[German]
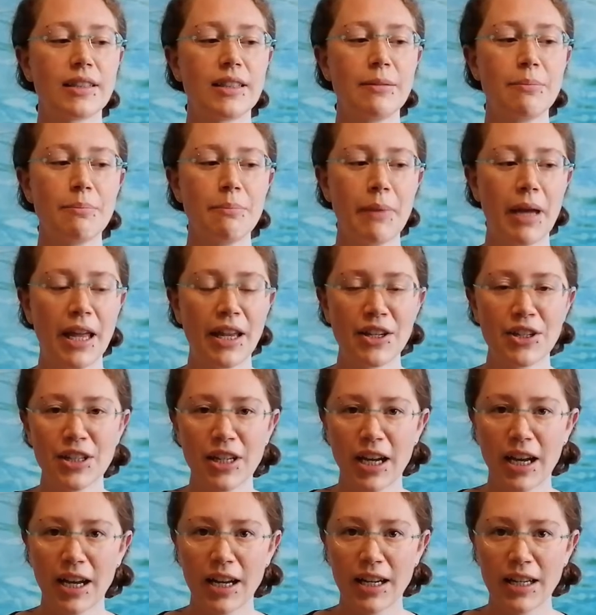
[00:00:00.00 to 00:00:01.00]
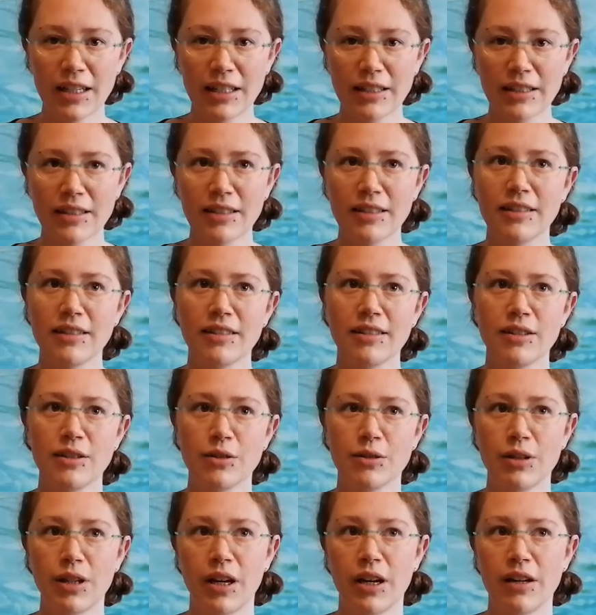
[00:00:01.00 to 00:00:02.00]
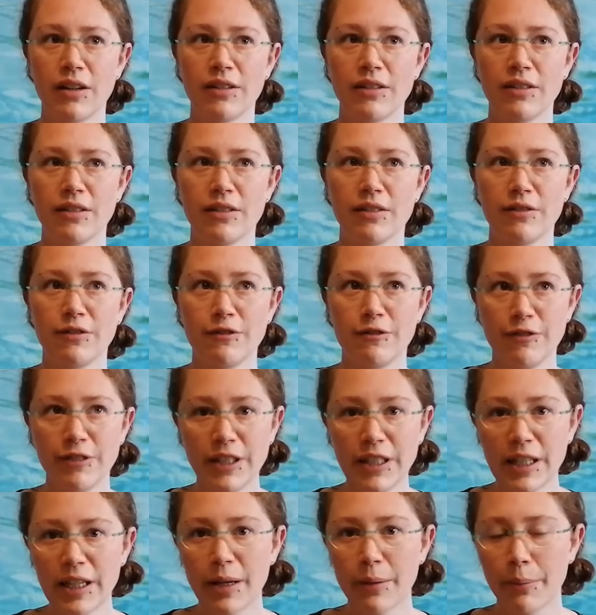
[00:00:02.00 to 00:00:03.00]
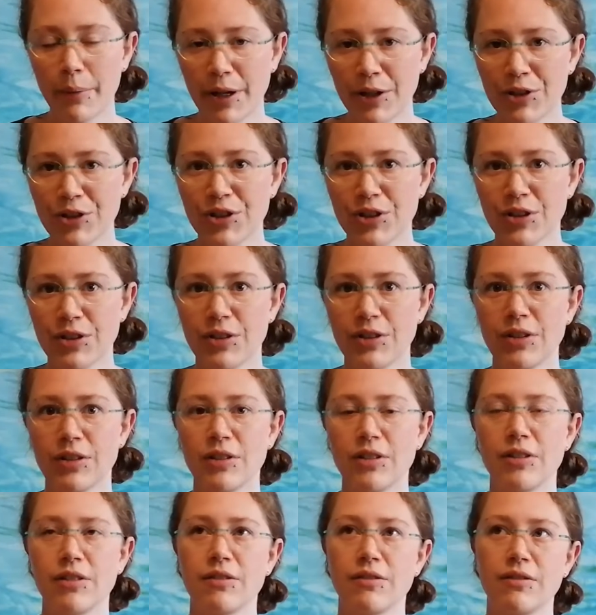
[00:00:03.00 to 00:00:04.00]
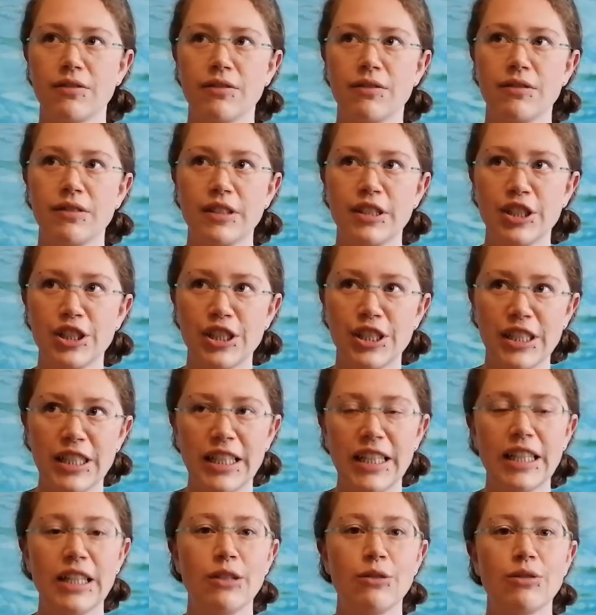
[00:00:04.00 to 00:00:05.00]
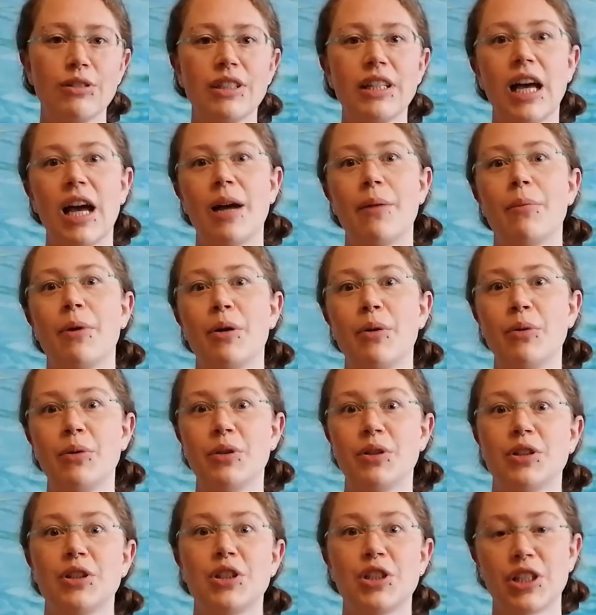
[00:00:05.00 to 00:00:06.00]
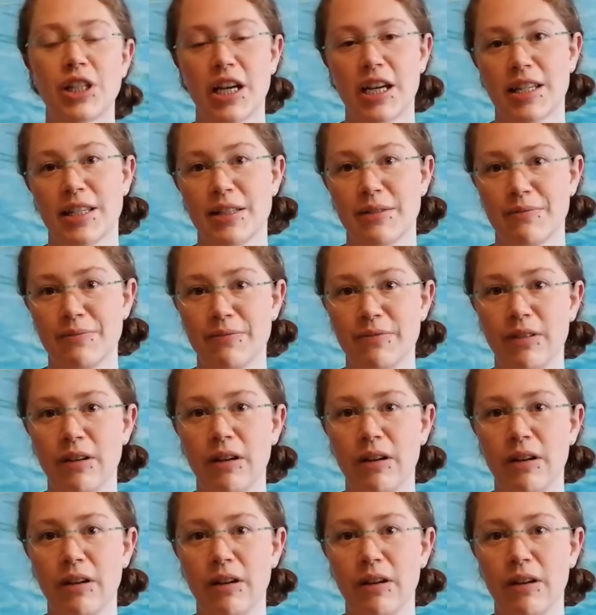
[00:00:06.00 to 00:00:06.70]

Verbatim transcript: die Menschheit oder viele Menschen stehen unter einem erhöhten Stress.